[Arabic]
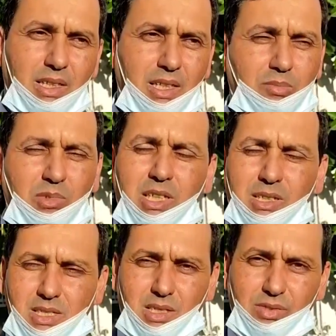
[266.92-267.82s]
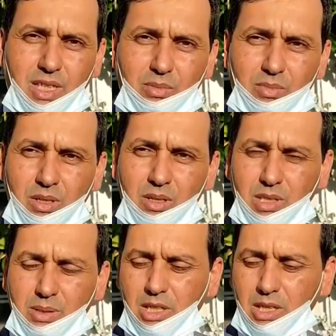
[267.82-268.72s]
دي هما تحت التصرف تاعهم
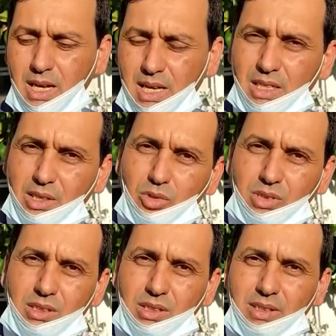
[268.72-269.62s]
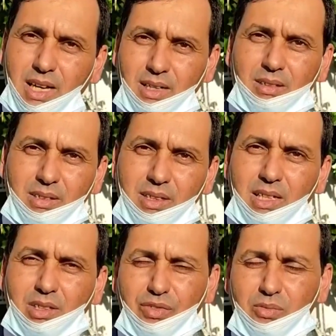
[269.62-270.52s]
ماذا بين ان هذه النقطه تتنحى
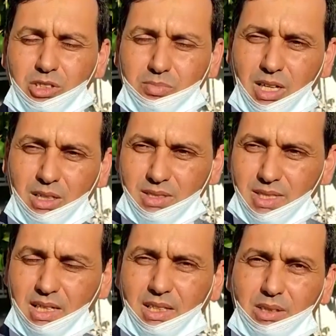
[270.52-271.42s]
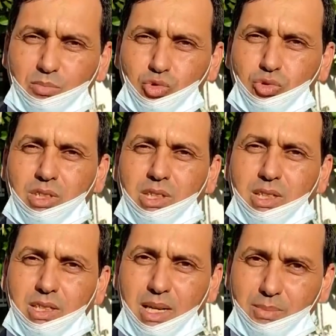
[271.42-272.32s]
كانت في وقت ما صح كانت موجود
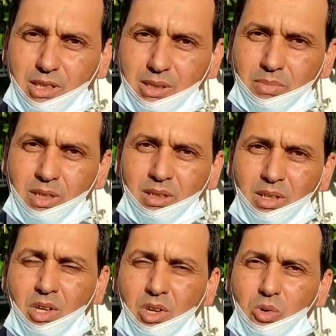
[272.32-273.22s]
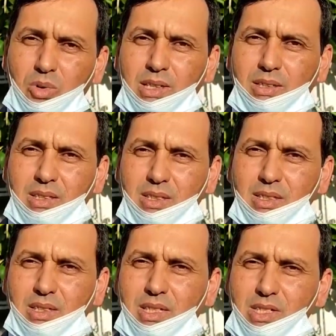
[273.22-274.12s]
الامن تما وكانت
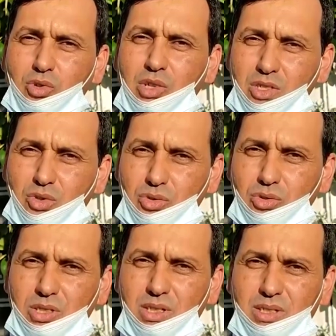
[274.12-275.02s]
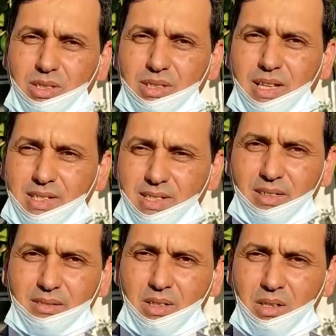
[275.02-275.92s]
لا سيركيلاسيون ناقصه